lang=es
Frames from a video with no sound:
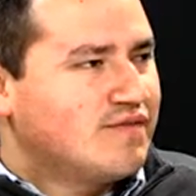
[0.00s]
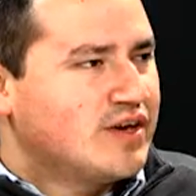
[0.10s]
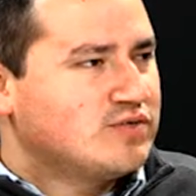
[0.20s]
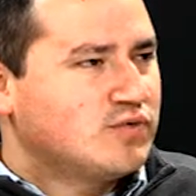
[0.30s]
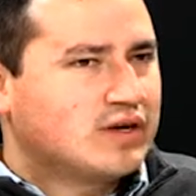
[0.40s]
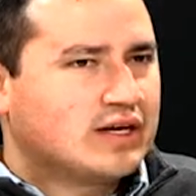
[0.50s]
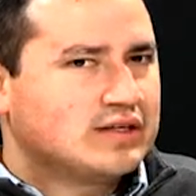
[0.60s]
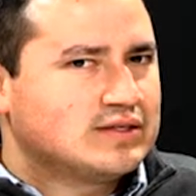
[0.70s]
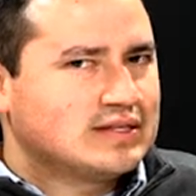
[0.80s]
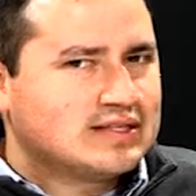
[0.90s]
Facebook que
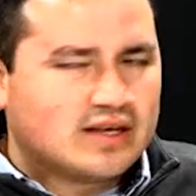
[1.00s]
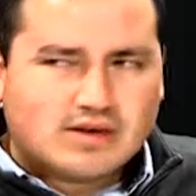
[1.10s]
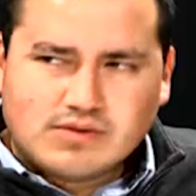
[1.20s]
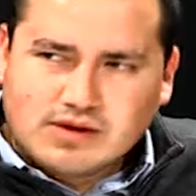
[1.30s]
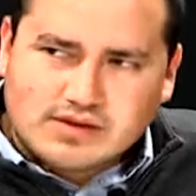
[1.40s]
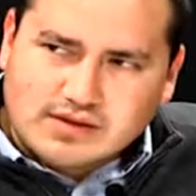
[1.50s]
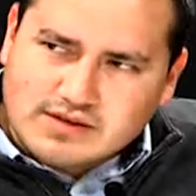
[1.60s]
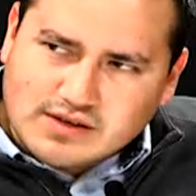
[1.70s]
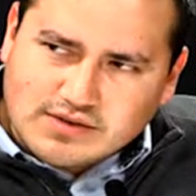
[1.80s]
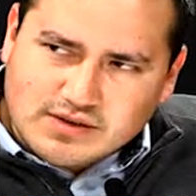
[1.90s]
dices, híjole,
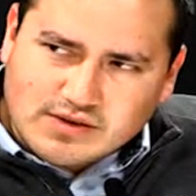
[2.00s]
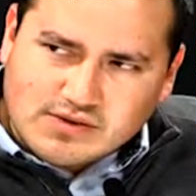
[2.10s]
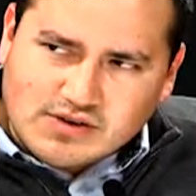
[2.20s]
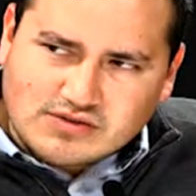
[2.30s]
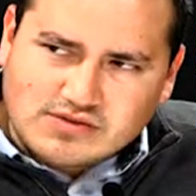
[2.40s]
¿este dónde lo conozco?